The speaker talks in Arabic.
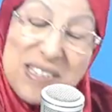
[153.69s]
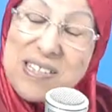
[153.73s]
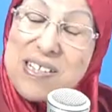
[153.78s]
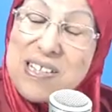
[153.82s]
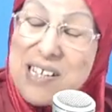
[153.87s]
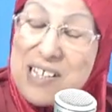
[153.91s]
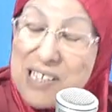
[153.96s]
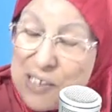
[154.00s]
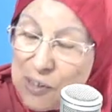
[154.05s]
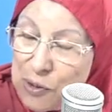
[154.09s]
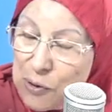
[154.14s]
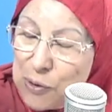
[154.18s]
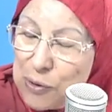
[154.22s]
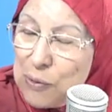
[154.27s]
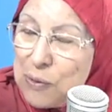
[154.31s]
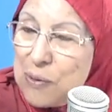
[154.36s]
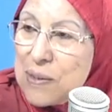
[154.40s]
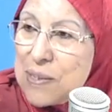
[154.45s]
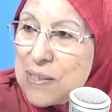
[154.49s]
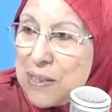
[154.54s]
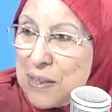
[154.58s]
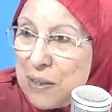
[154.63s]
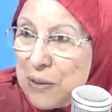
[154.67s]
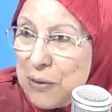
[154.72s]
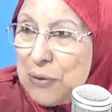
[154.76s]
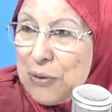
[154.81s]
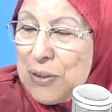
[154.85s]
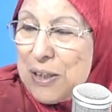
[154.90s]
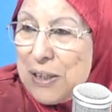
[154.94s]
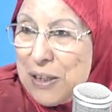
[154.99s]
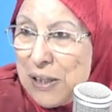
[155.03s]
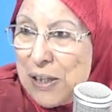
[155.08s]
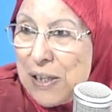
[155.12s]
السيليون
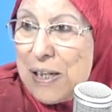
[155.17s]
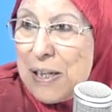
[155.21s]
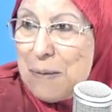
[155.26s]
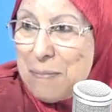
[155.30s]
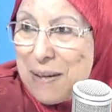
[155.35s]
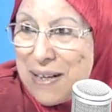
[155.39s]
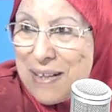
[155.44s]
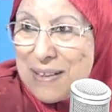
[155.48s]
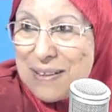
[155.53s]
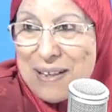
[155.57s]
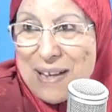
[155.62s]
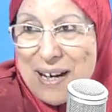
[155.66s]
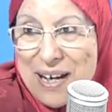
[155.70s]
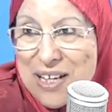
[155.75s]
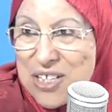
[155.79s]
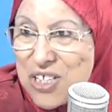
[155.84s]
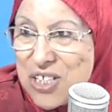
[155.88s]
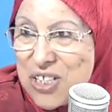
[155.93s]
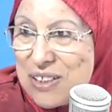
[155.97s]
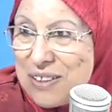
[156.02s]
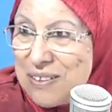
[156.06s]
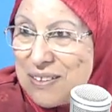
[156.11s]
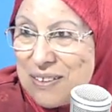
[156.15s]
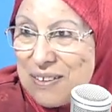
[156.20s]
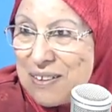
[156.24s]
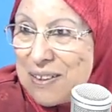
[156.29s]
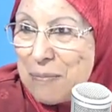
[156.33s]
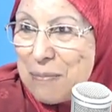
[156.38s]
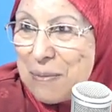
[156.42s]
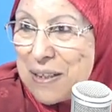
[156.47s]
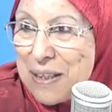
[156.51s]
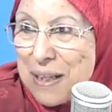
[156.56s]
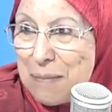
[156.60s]
السيليون اللي هي معناتها حاجات
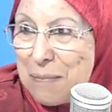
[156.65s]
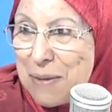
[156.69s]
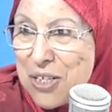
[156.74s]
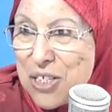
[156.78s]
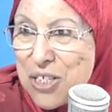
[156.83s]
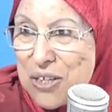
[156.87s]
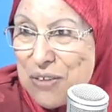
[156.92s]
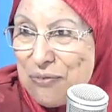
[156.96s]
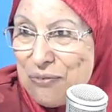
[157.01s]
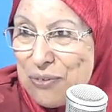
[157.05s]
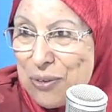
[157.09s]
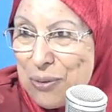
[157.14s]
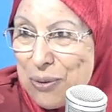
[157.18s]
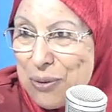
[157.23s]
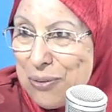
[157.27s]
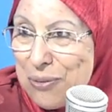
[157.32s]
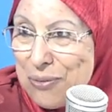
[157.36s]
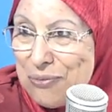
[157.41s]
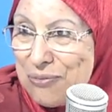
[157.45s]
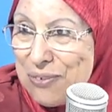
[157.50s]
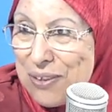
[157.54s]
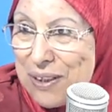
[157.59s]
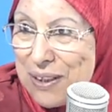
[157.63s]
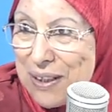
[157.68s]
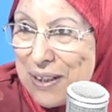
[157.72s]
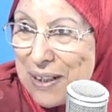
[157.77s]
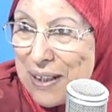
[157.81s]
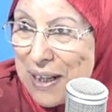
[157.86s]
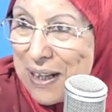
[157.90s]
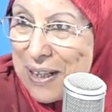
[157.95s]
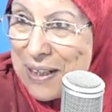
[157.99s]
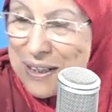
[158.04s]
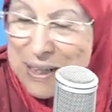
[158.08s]
كبيره برشا في في
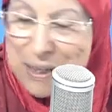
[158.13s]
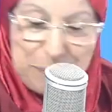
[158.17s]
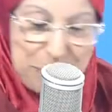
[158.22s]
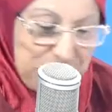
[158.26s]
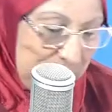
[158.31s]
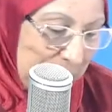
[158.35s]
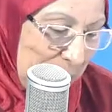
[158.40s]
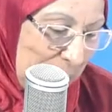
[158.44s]
الغله